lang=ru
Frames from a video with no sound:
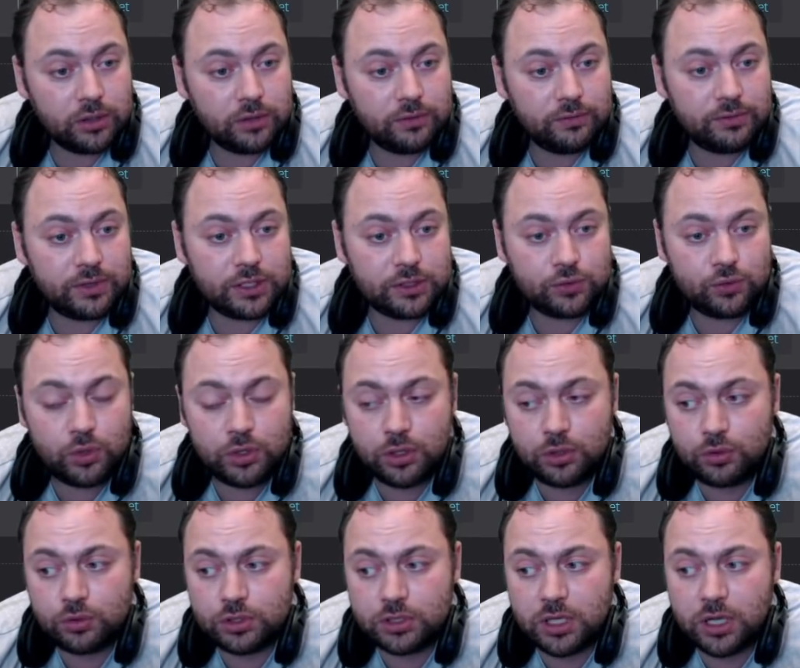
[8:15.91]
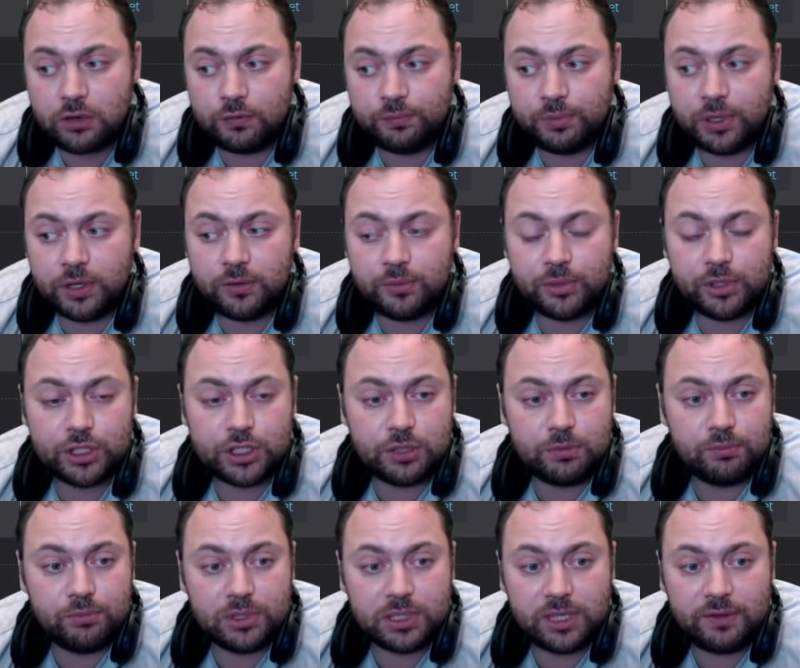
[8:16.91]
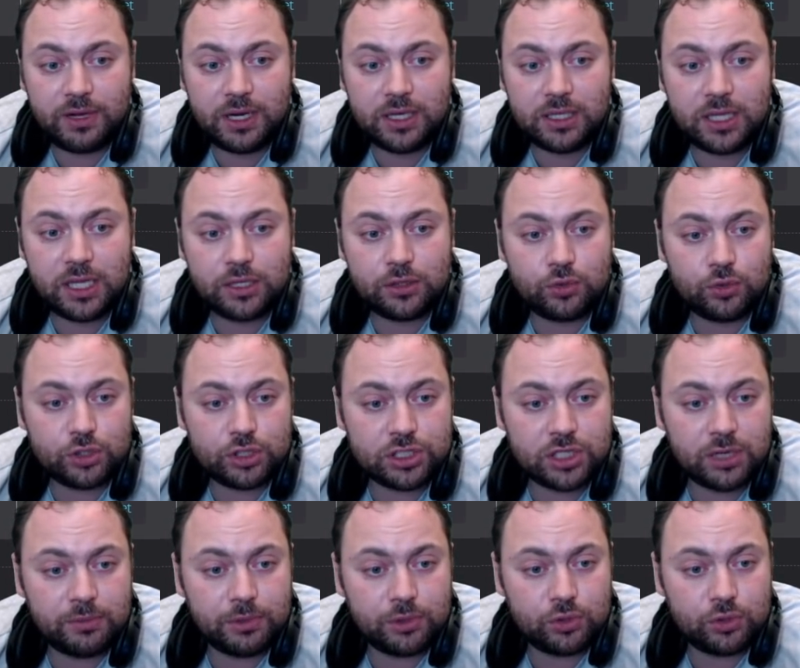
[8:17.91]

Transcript: В разгоне, то есть как в первом режиме мы давали, дать то же самое.